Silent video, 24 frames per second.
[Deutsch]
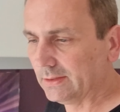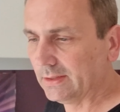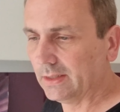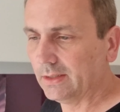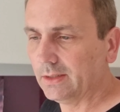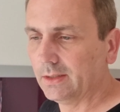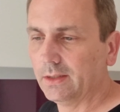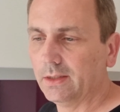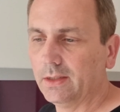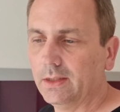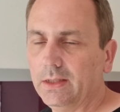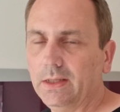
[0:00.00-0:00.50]

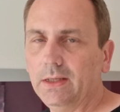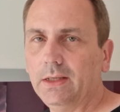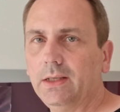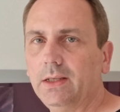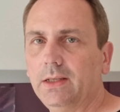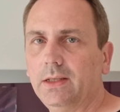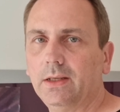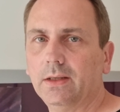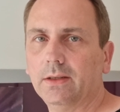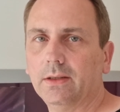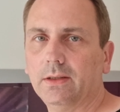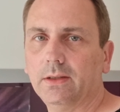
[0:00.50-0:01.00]
denn
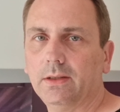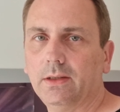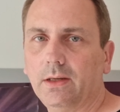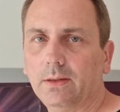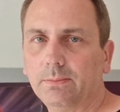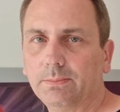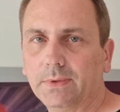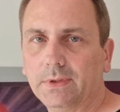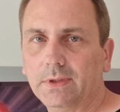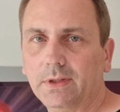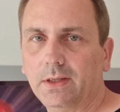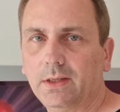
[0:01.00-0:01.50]
ich äh,
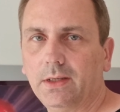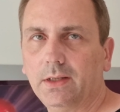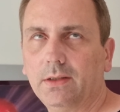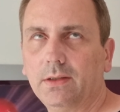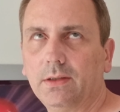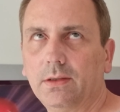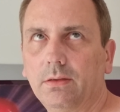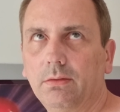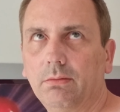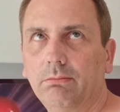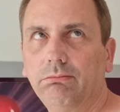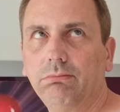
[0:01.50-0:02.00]
habe
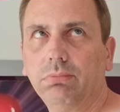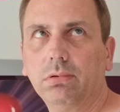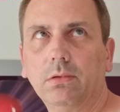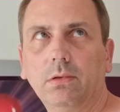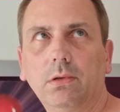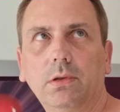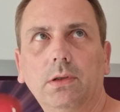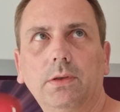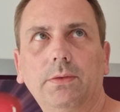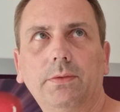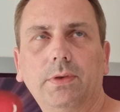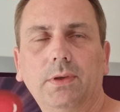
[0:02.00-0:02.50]
seit
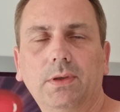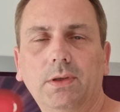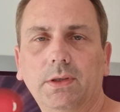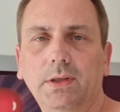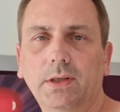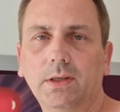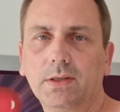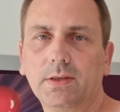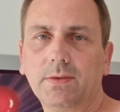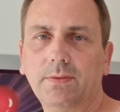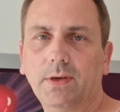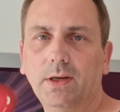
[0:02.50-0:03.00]
boah, Viertel
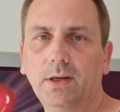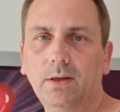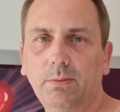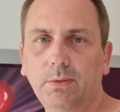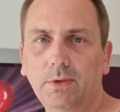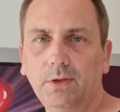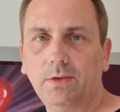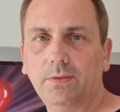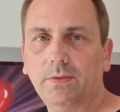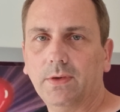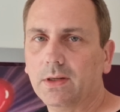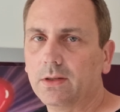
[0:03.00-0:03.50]
nach zwei,
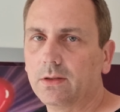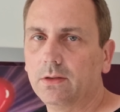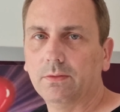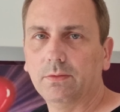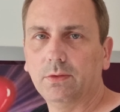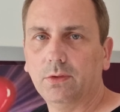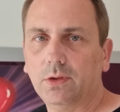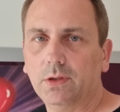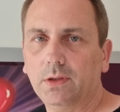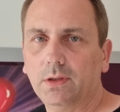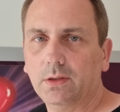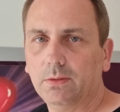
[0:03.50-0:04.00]
bin ich wach
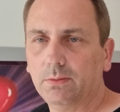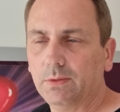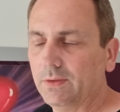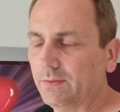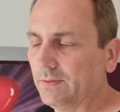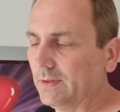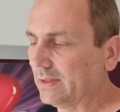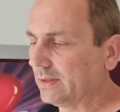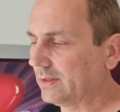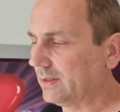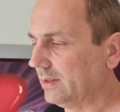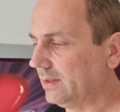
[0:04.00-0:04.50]
geworden, habe
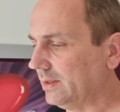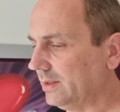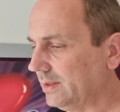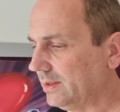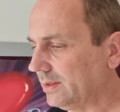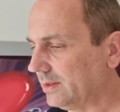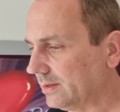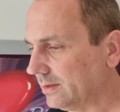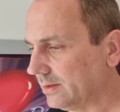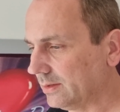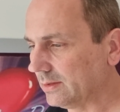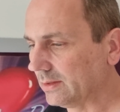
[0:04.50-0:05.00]
ich wach
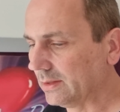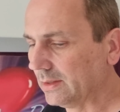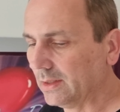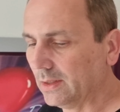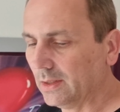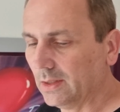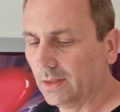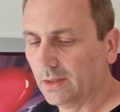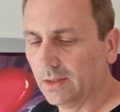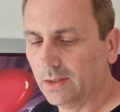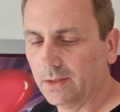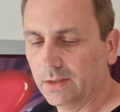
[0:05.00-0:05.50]
gelegen. Ne?
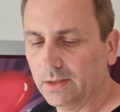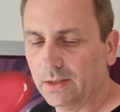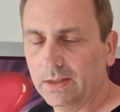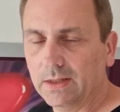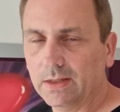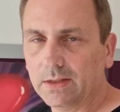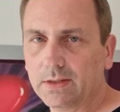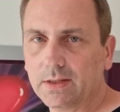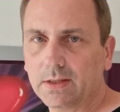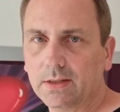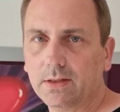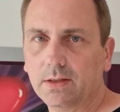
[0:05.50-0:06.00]
Die
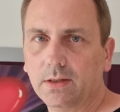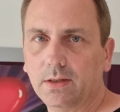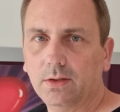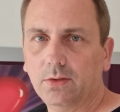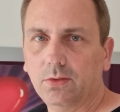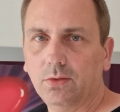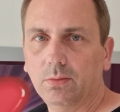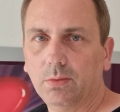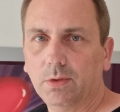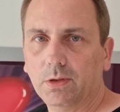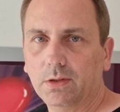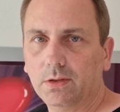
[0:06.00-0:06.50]
ganze
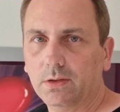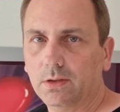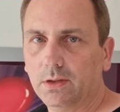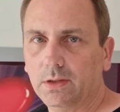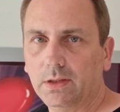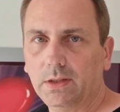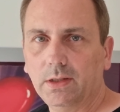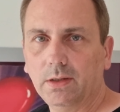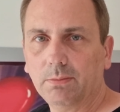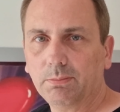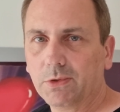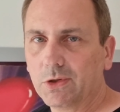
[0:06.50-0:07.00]
Zeit über.
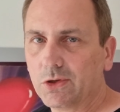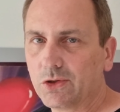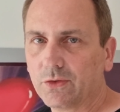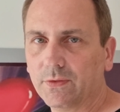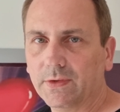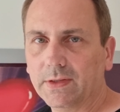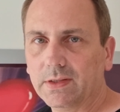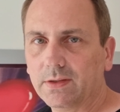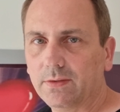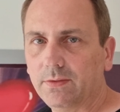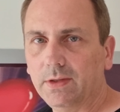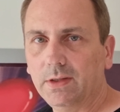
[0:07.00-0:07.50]
Ich habe
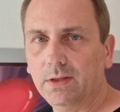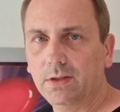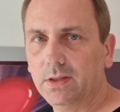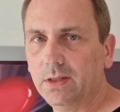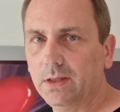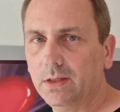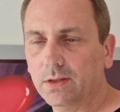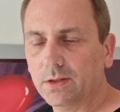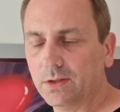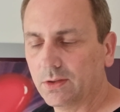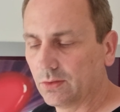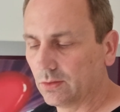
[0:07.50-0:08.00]
geschwitzt wie ein
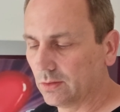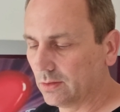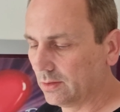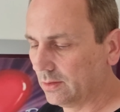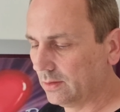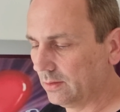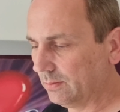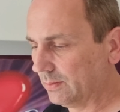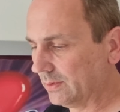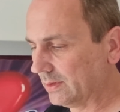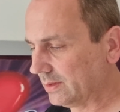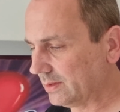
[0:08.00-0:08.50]
Tier, ich konnte
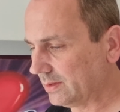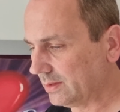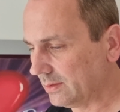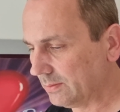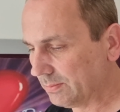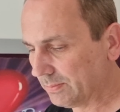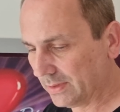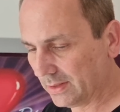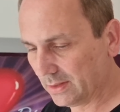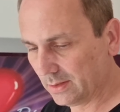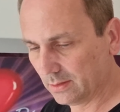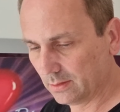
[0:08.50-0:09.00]
nicht mehr
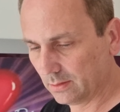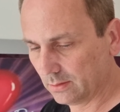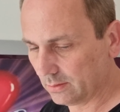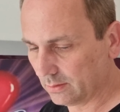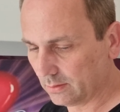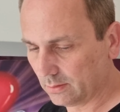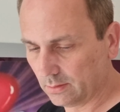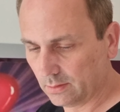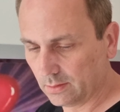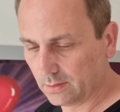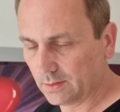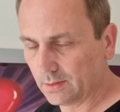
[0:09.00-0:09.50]
richtig pennen
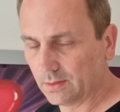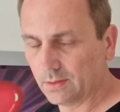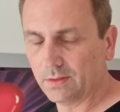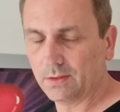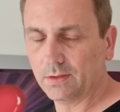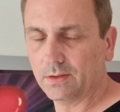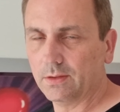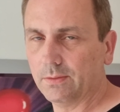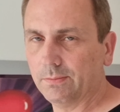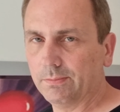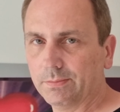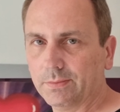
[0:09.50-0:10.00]
und
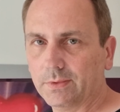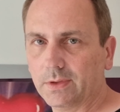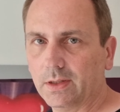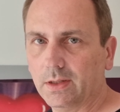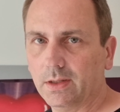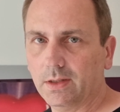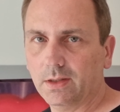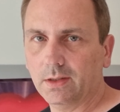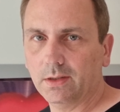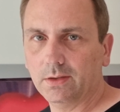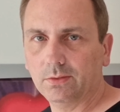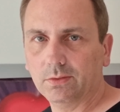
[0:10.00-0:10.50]
ähm,
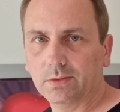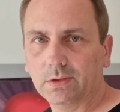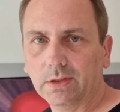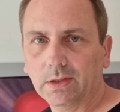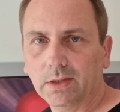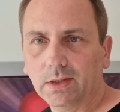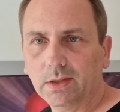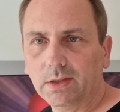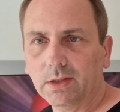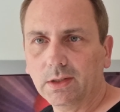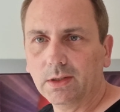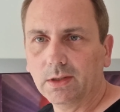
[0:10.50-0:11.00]
keine Ahnung.
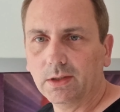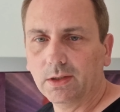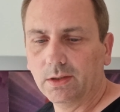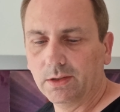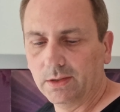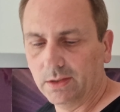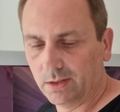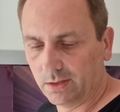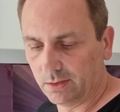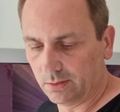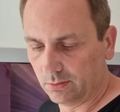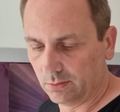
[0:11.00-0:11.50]

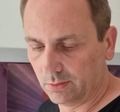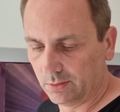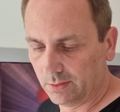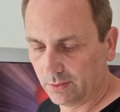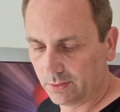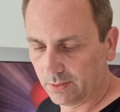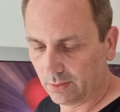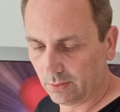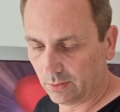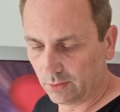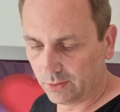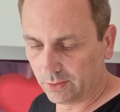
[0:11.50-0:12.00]
Ja,
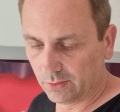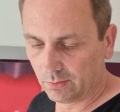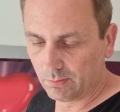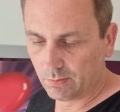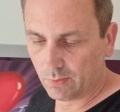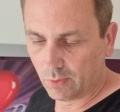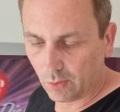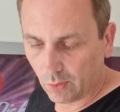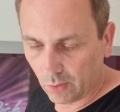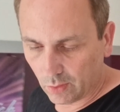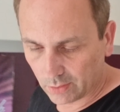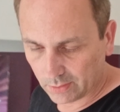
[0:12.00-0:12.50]
und heute
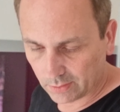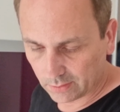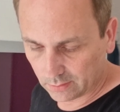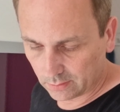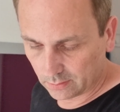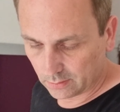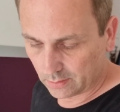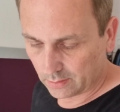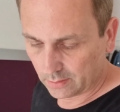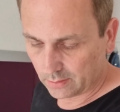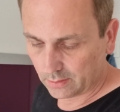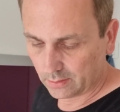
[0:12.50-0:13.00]

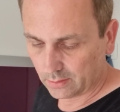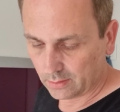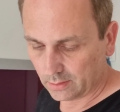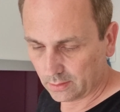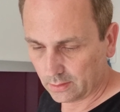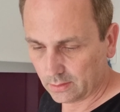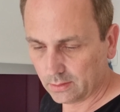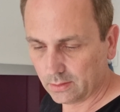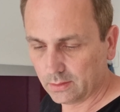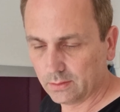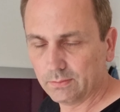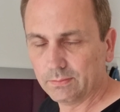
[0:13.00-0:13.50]
Morgen,
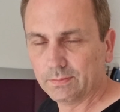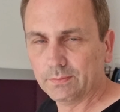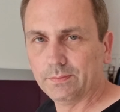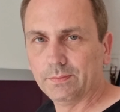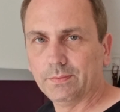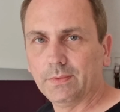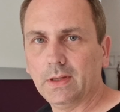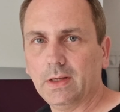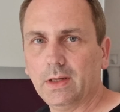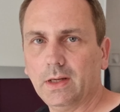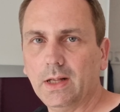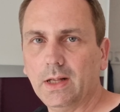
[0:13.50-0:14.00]
ähm,